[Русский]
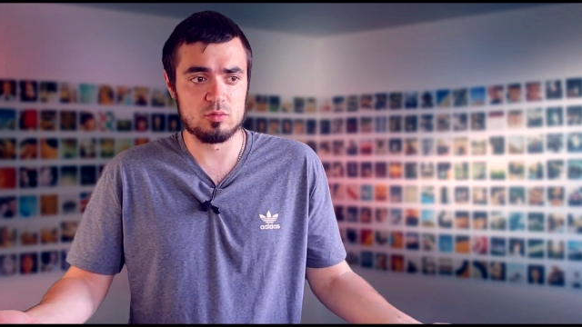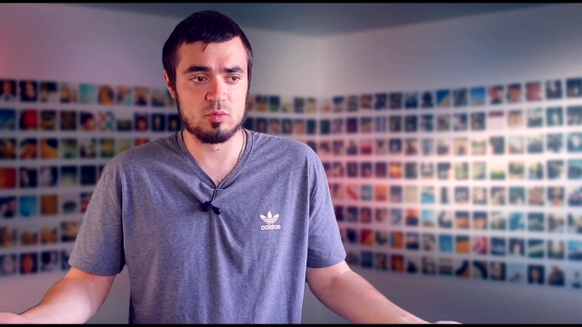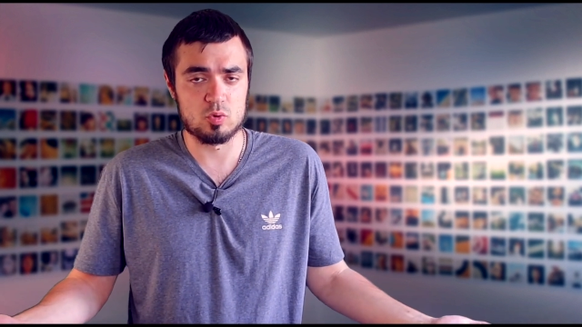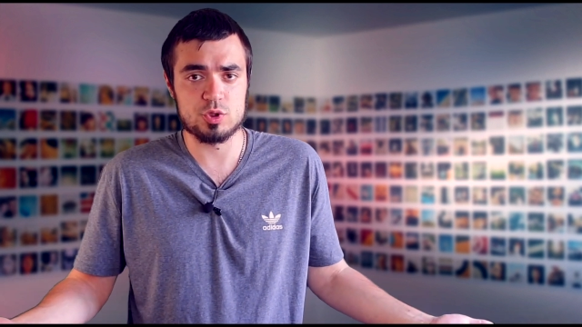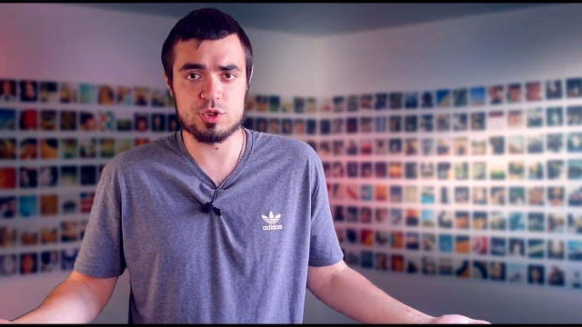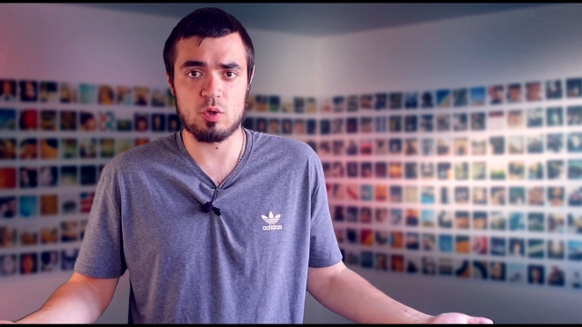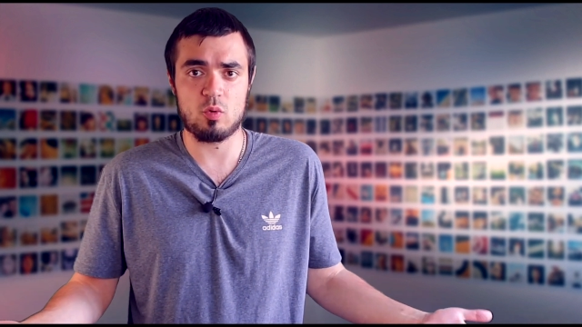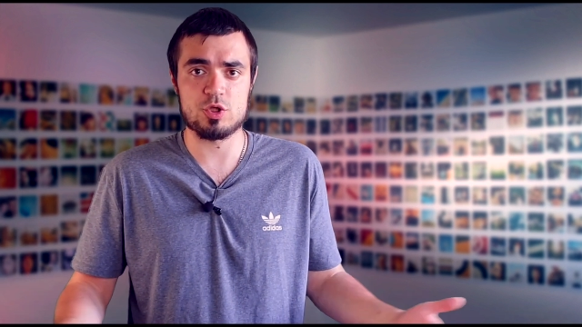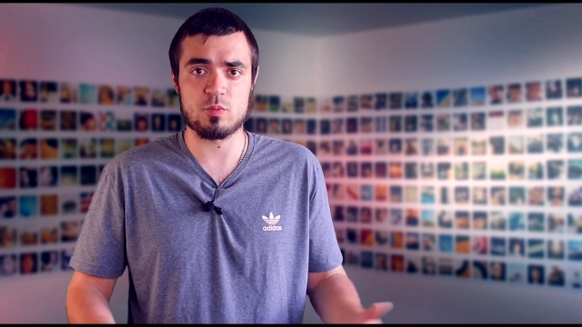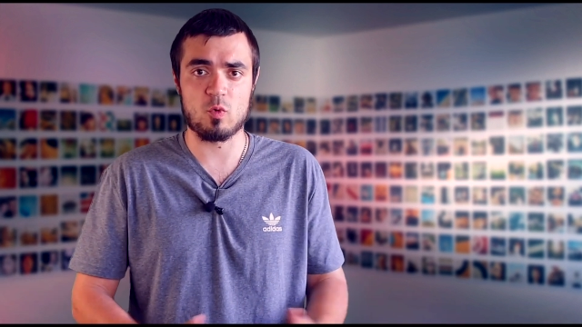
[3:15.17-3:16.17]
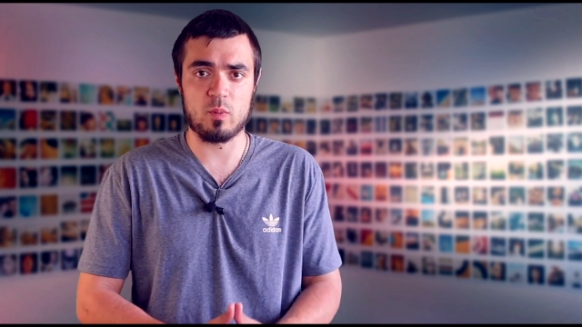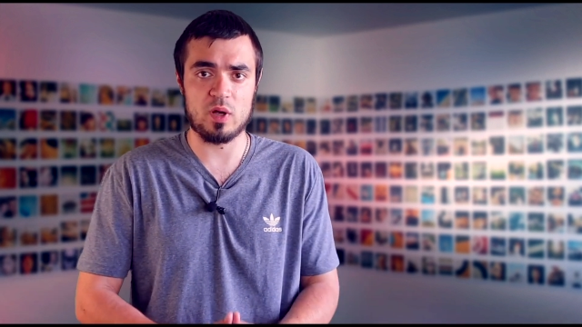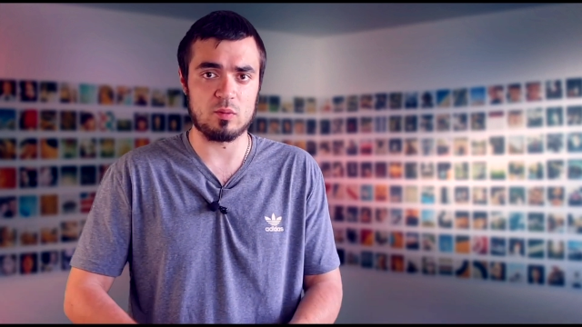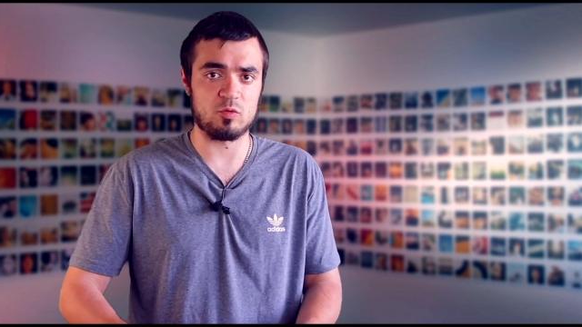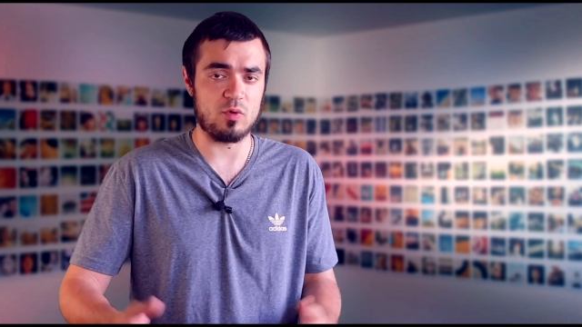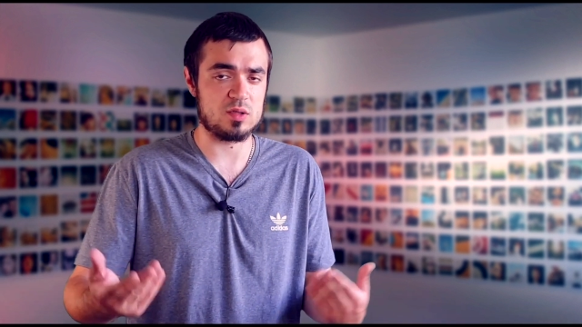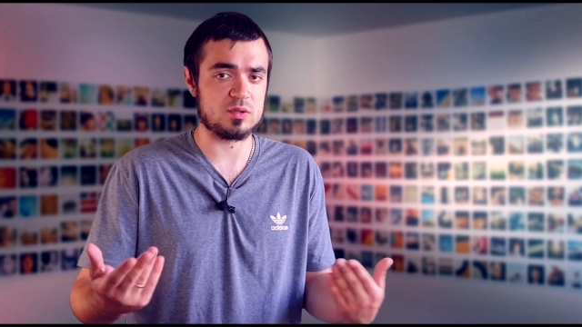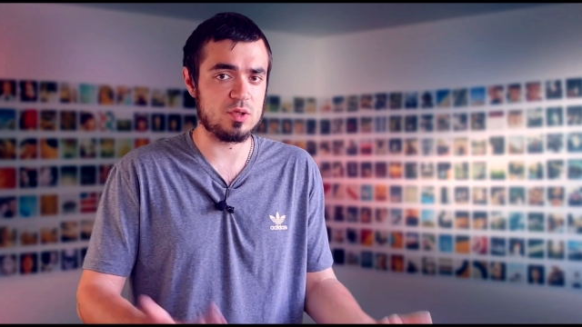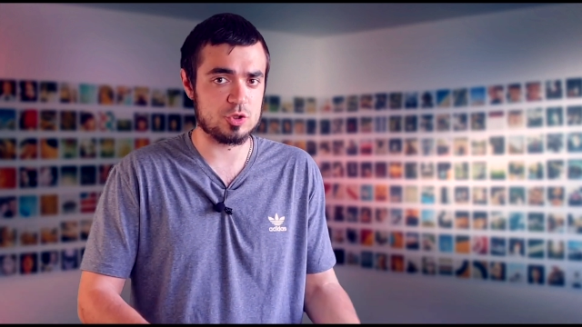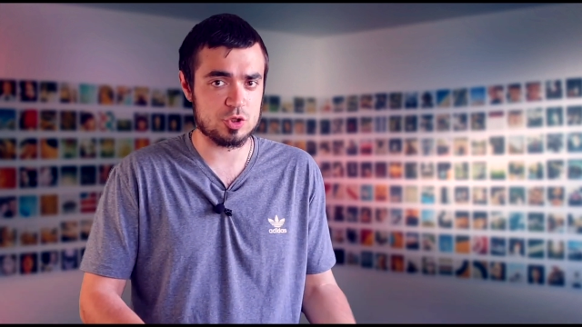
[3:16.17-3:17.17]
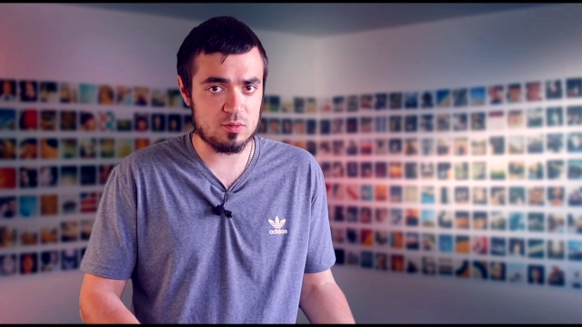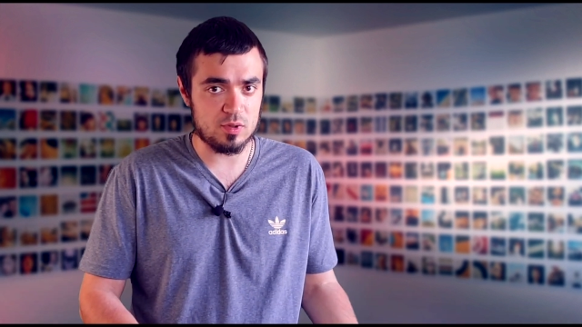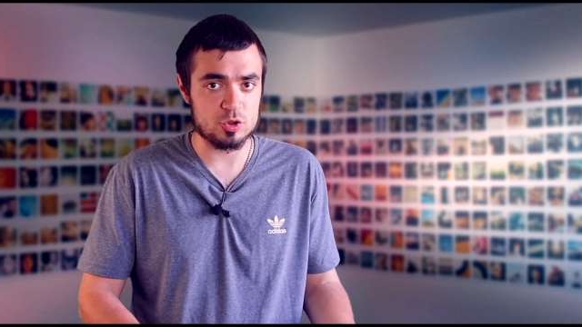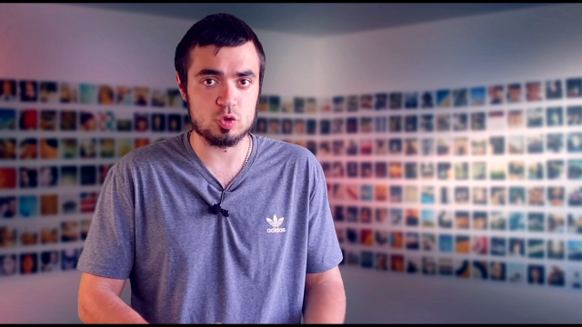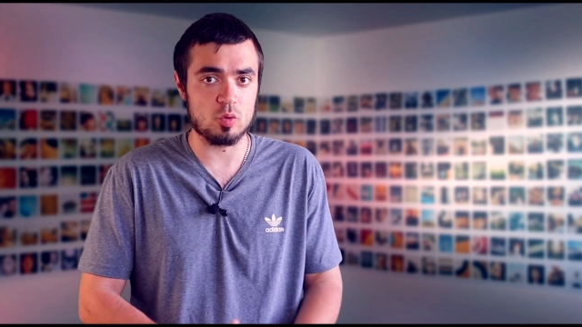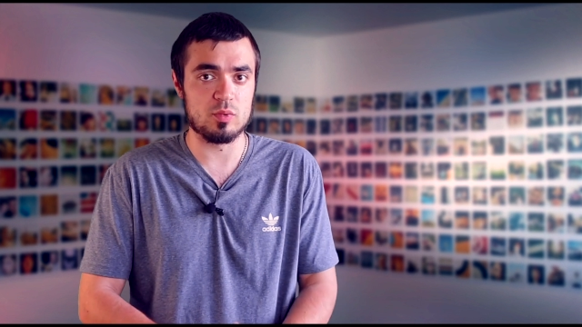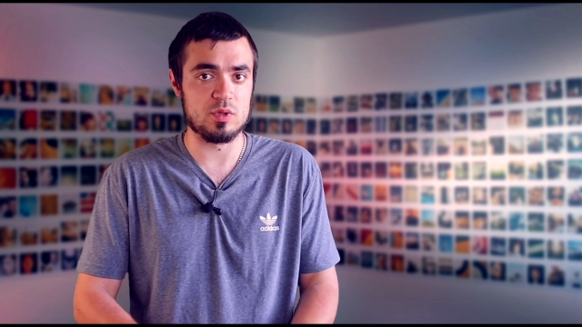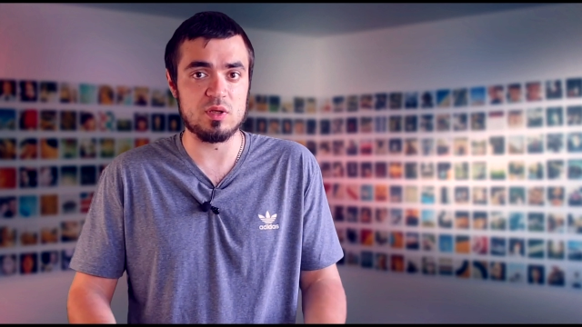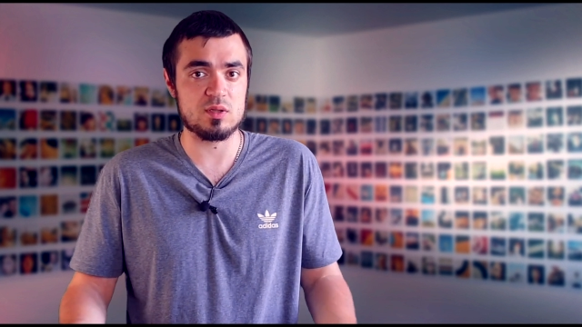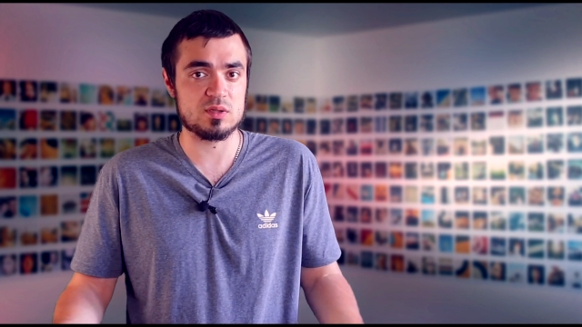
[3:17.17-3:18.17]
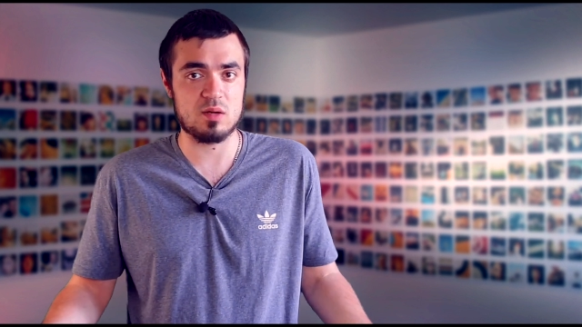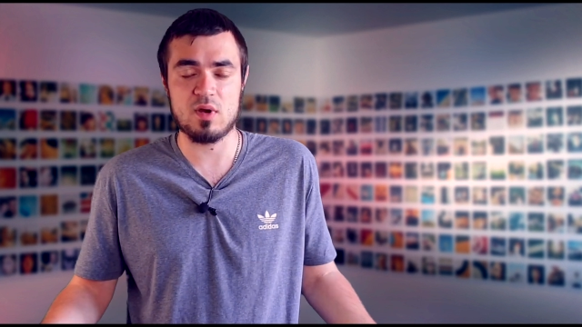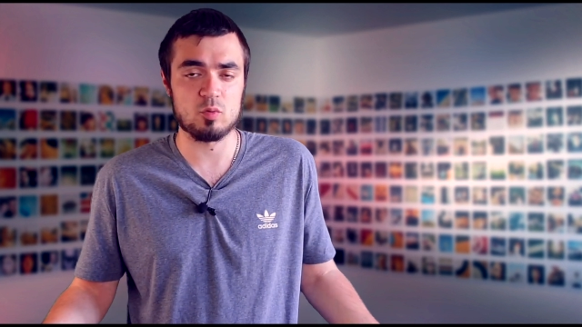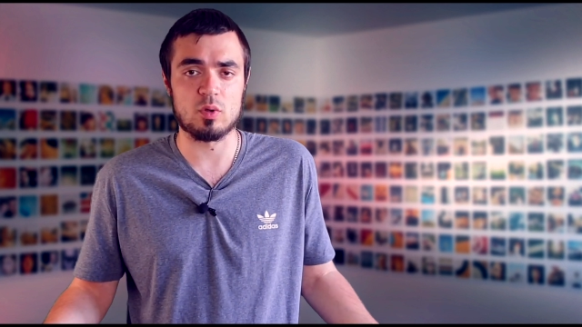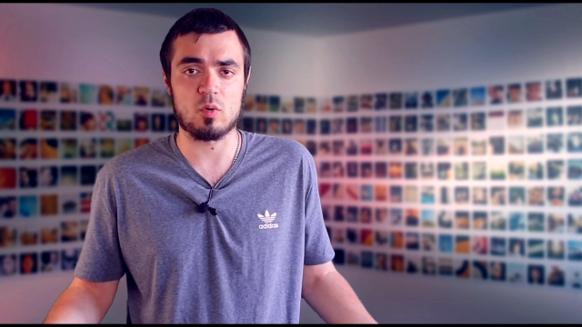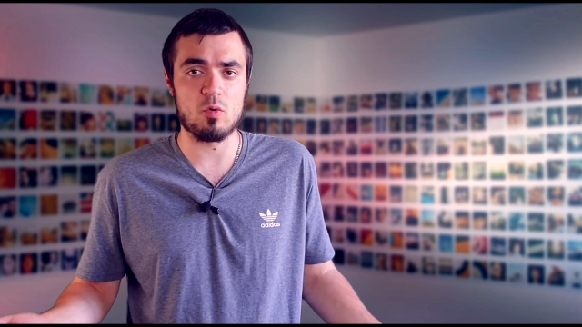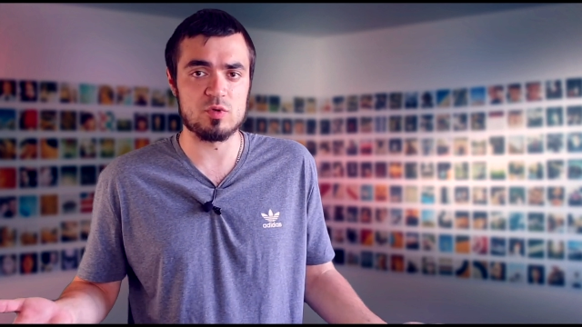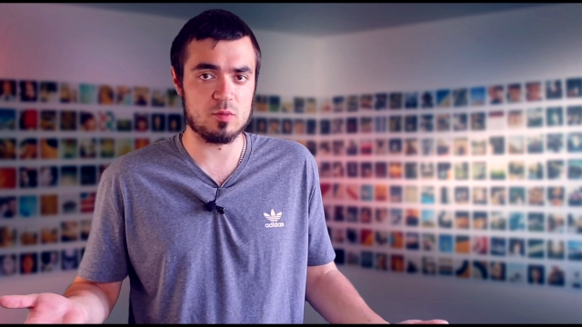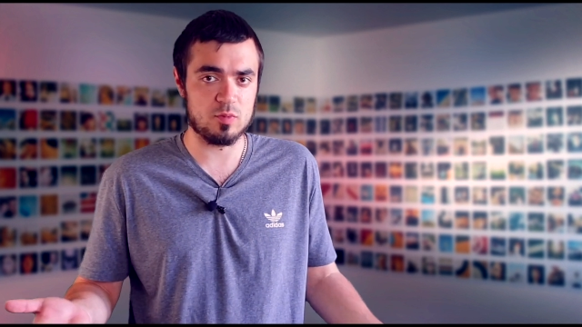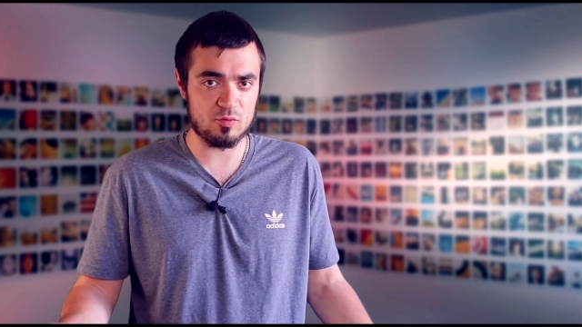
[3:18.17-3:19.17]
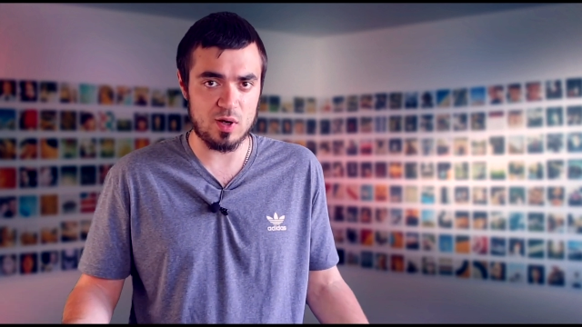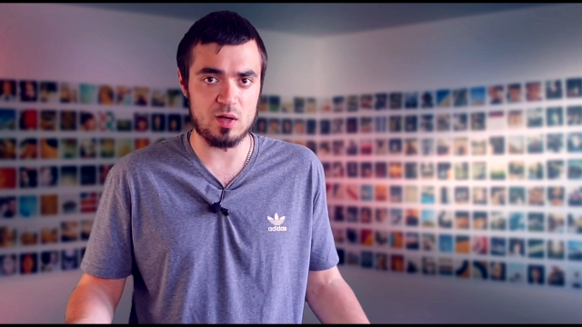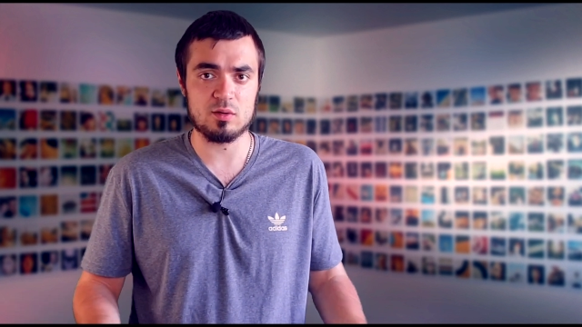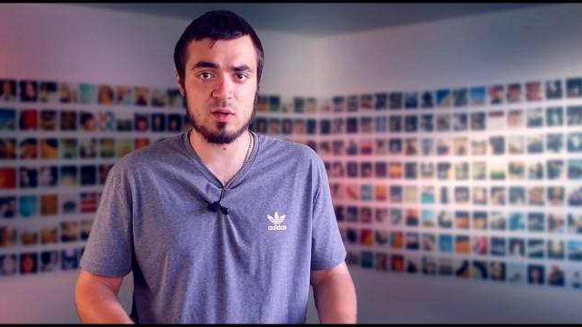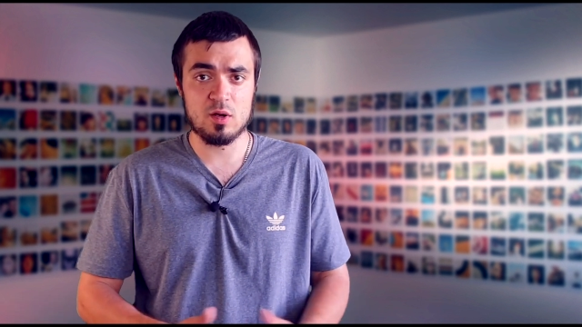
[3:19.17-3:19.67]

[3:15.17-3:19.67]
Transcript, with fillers: дружище, хочешь покупать там в два раза дешевле, и чтобы не рисковать, ну, такого не бывает.